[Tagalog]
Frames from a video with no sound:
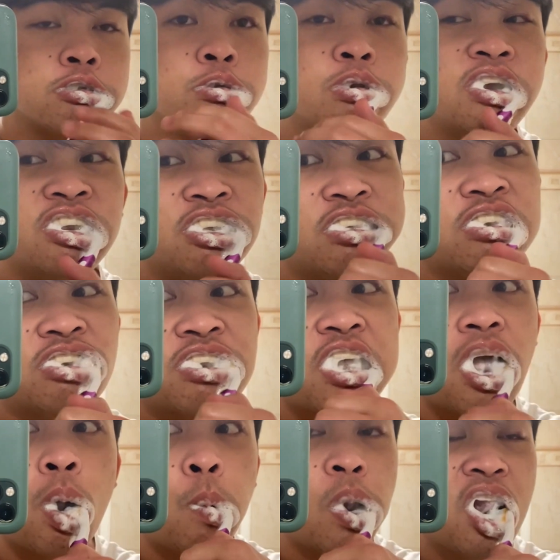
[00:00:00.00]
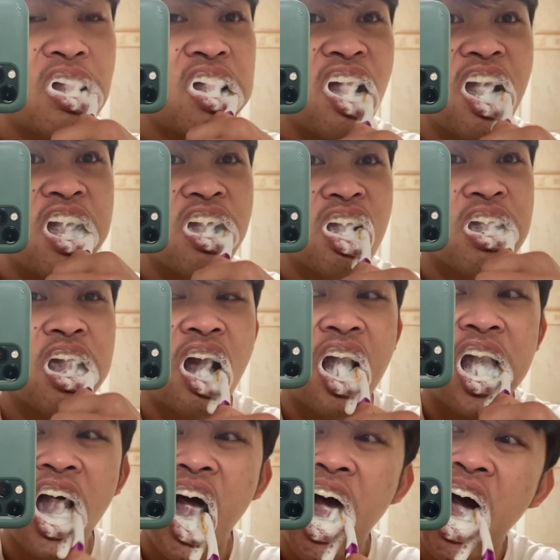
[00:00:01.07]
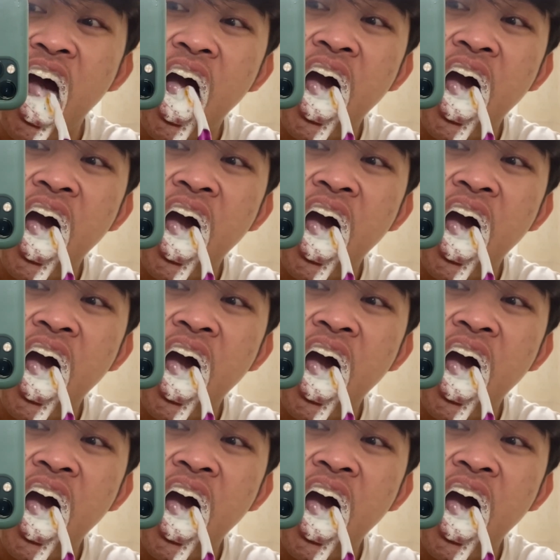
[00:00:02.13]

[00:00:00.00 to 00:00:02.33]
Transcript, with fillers: 27 days na lang.